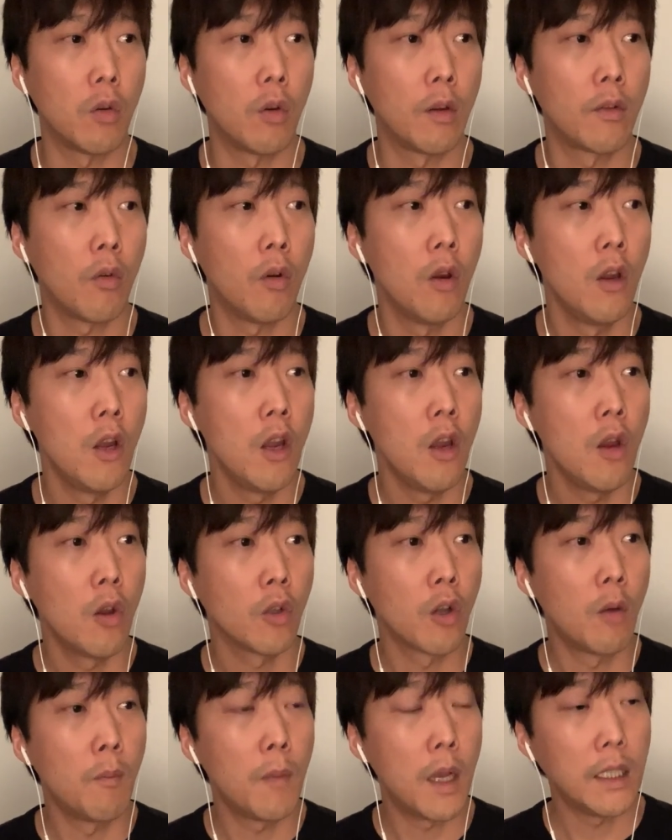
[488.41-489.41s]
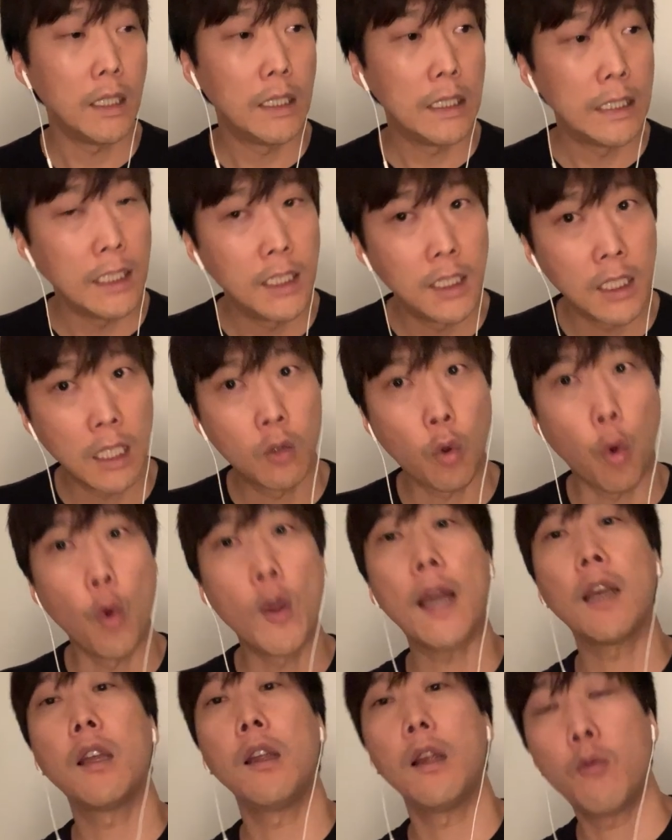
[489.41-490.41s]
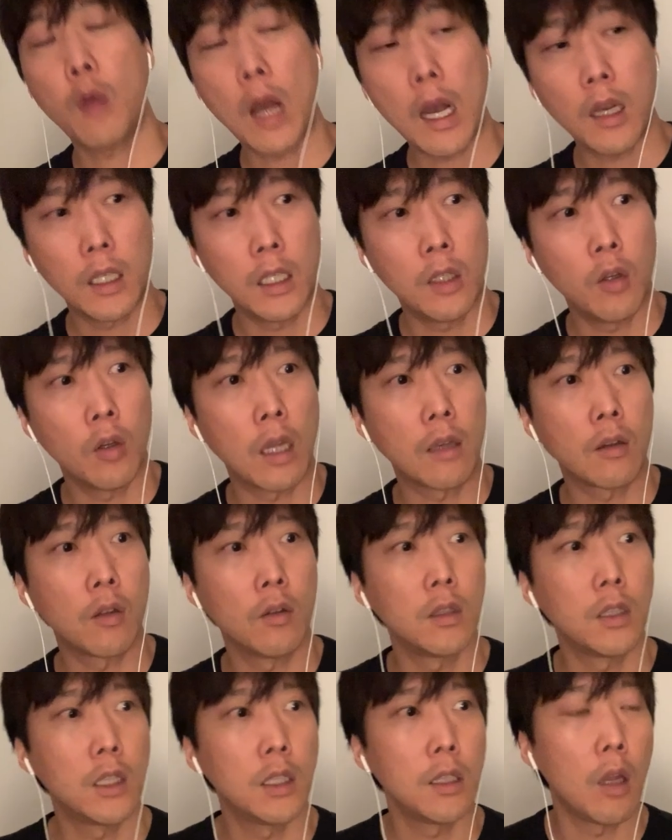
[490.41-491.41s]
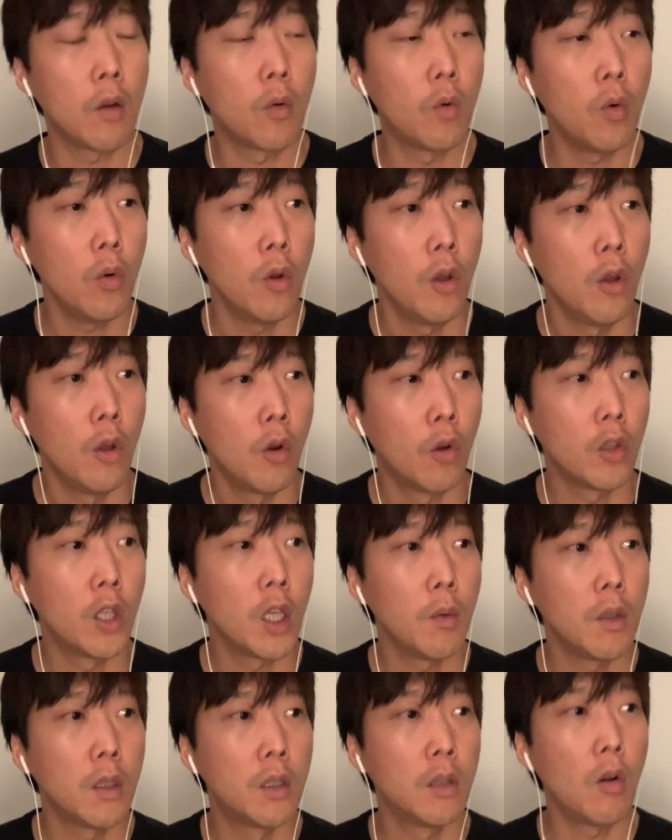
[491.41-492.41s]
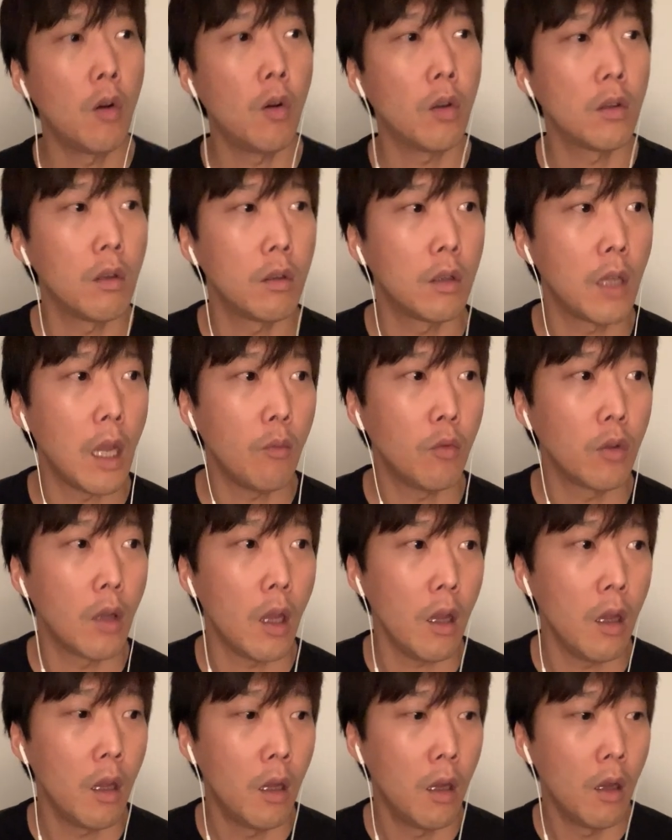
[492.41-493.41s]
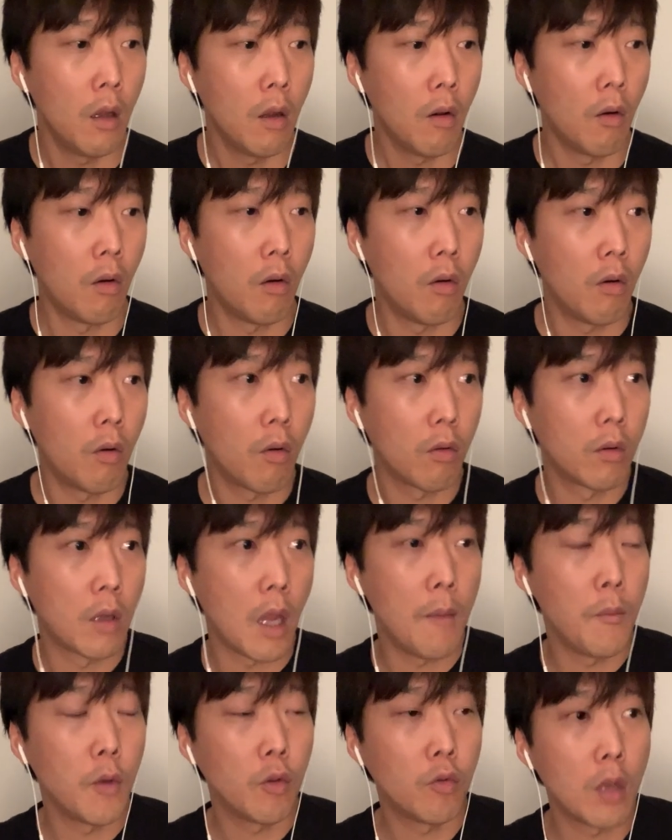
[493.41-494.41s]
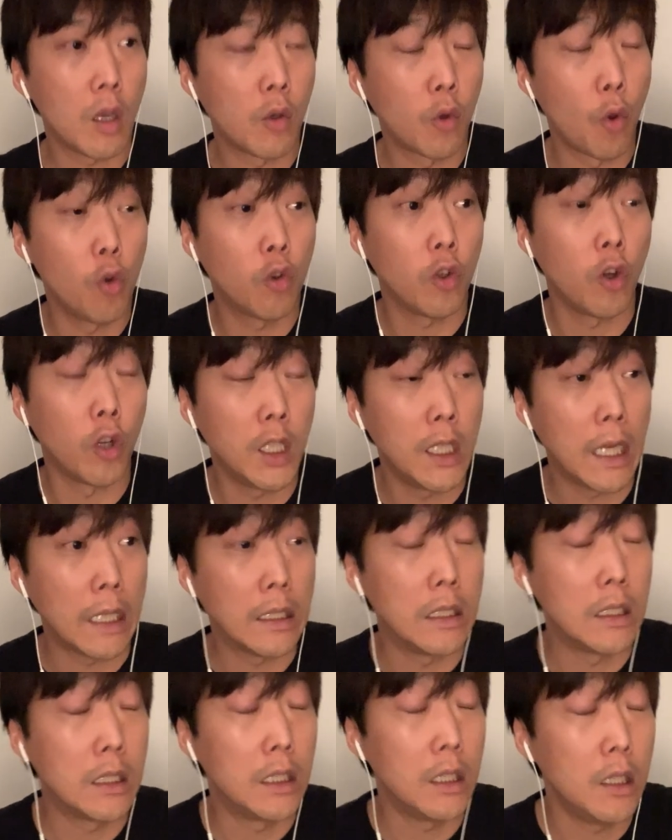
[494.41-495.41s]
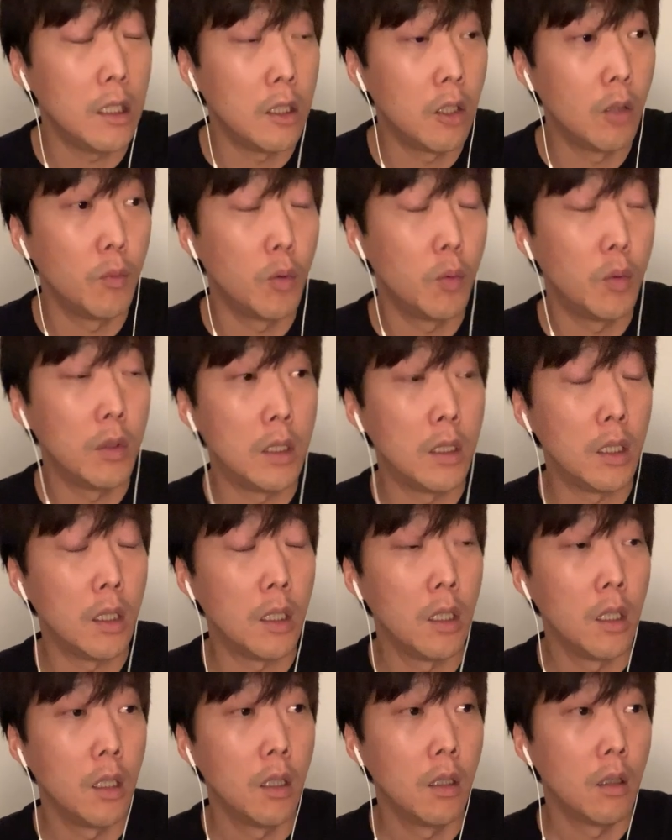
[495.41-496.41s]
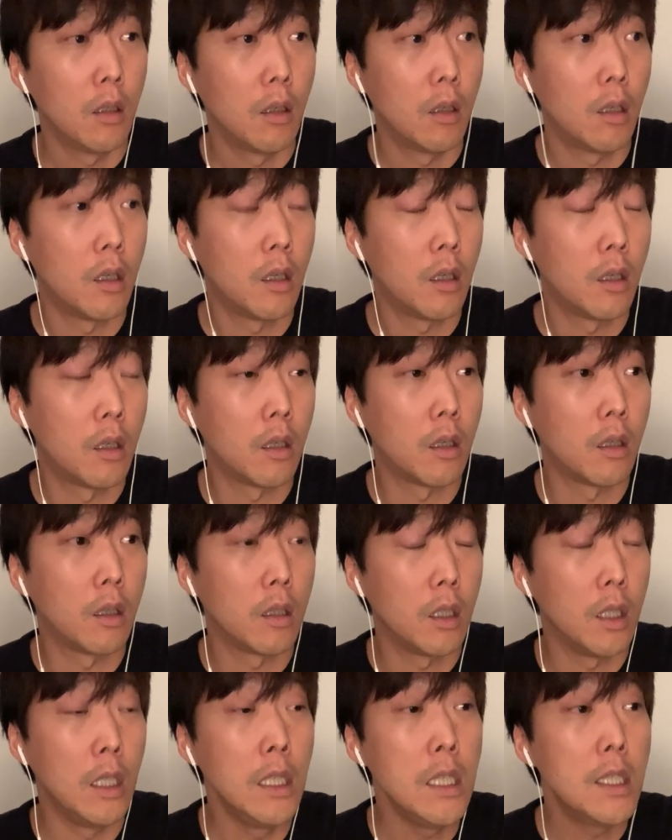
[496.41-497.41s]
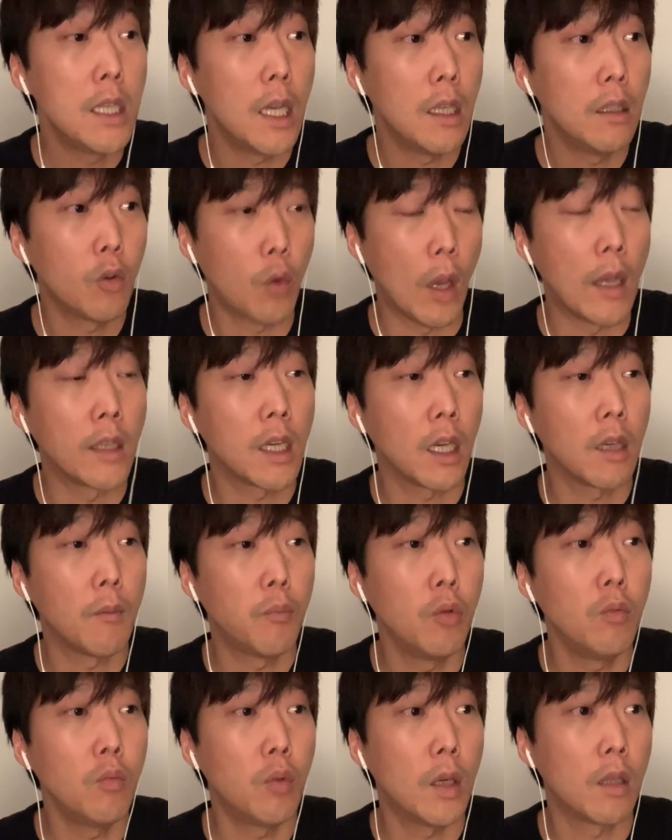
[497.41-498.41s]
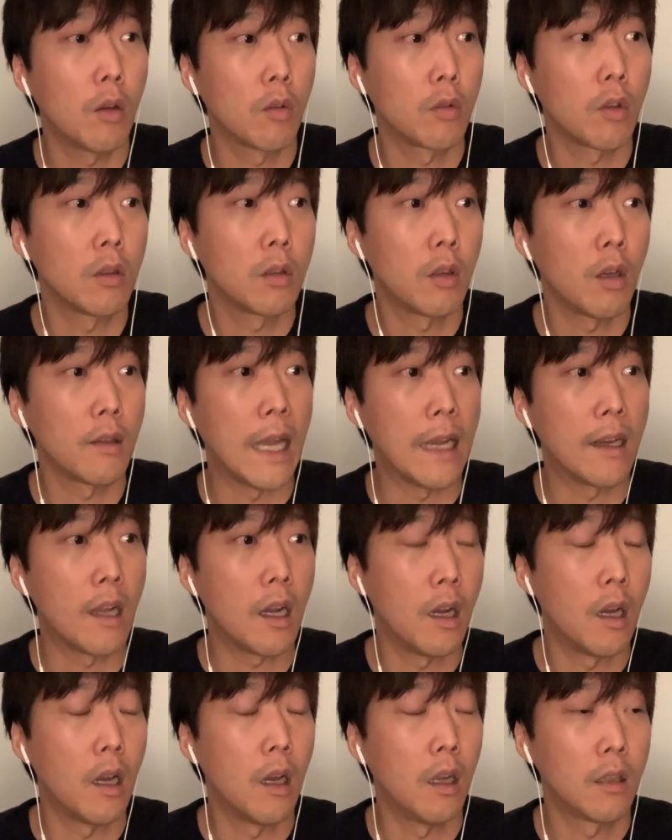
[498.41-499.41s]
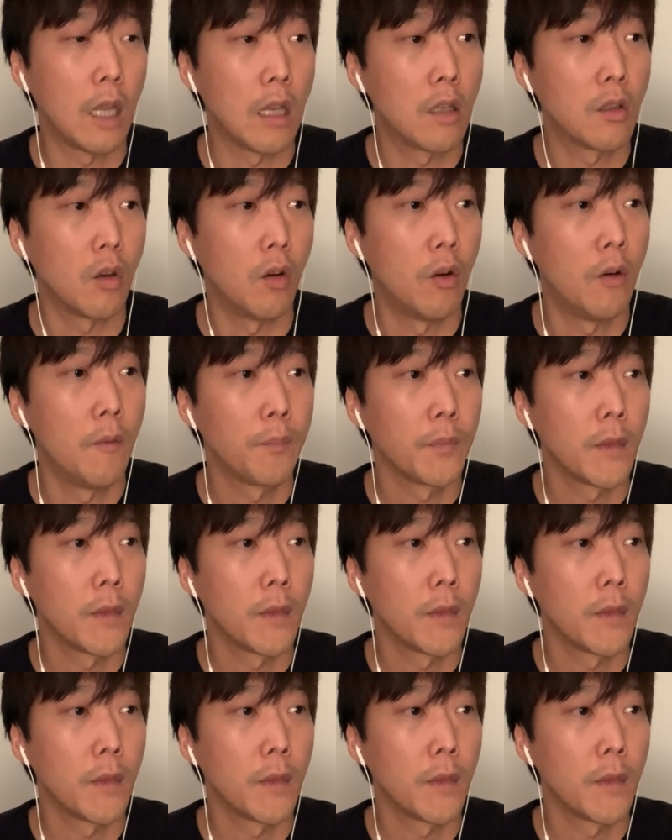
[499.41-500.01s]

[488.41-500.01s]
그래서 정말 이 지식의 도약이 확 일어났던 시대고 어떻게 보면 그런 것들 때문에 어, 대한민국의 교육열이라든지 이런 부분들이 어, 인재는 굉장히 풍부한 어떤 그런 나라가 됐죠.